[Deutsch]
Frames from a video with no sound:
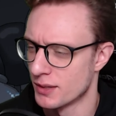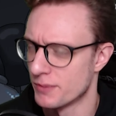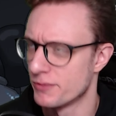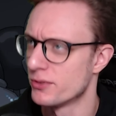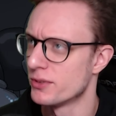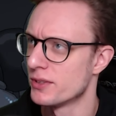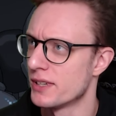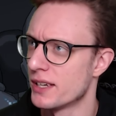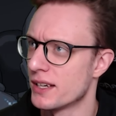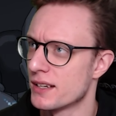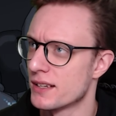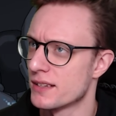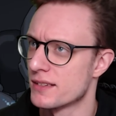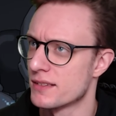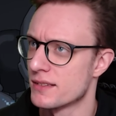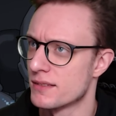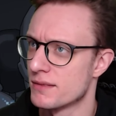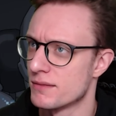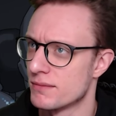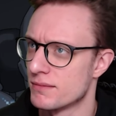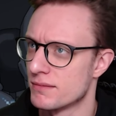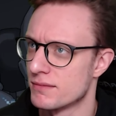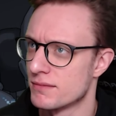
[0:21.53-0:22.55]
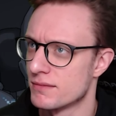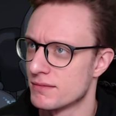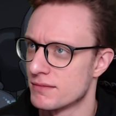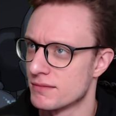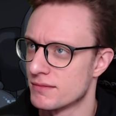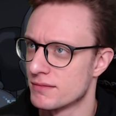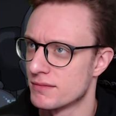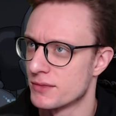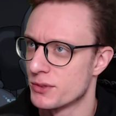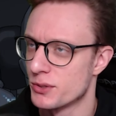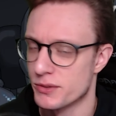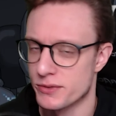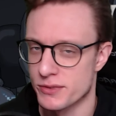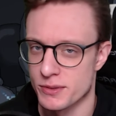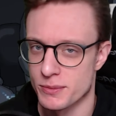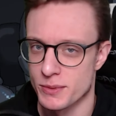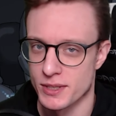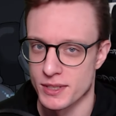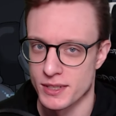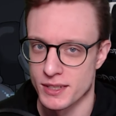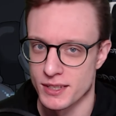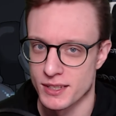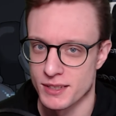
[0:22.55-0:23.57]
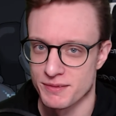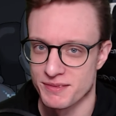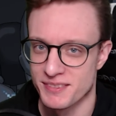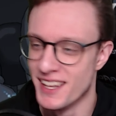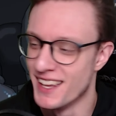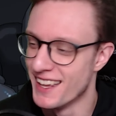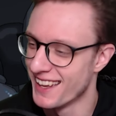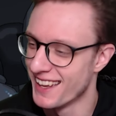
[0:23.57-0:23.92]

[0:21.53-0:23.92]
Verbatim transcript: Obwohl, nein, das dürfte man nicht.